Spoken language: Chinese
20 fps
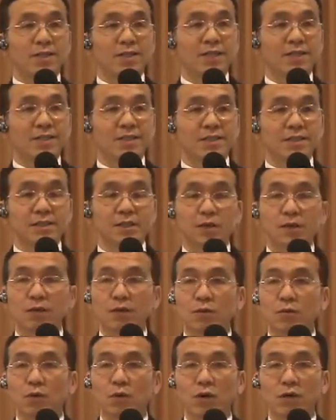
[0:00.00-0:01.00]
再次，
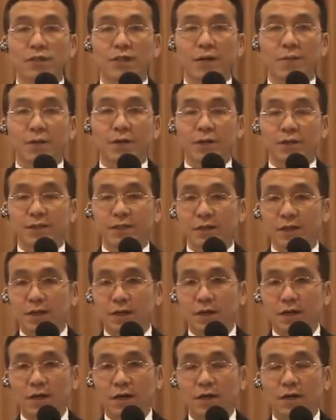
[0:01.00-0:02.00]
我代表这
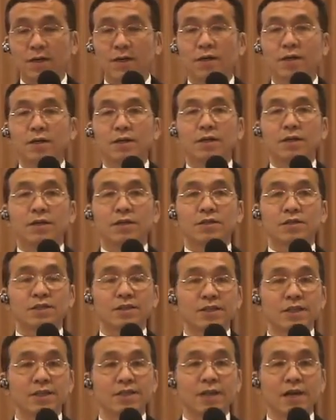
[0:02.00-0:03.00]
个
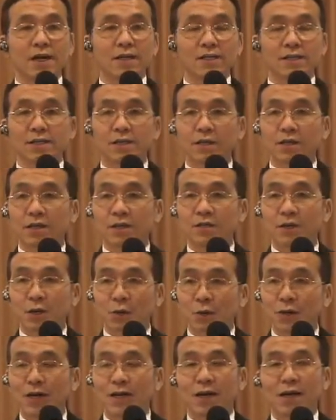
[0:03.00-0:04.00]
企业家这个协
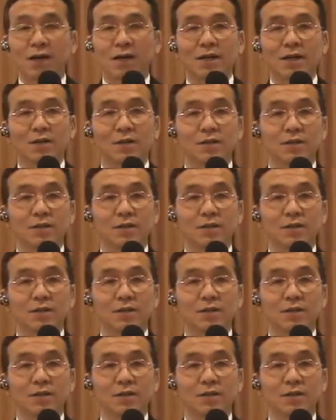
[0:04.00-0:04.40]
会呢，